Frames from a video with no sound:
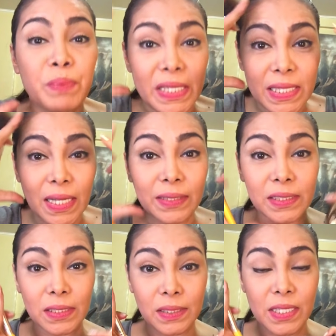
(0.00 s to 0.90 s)
piece pislak
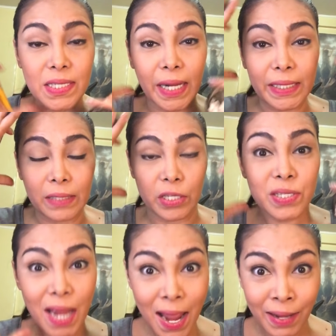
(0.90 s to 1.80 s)
sa design.
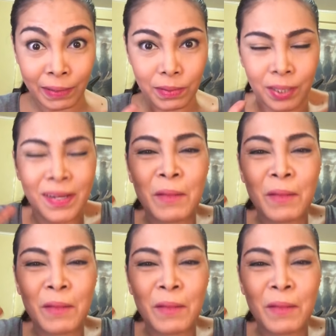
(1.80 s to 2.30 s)
Design?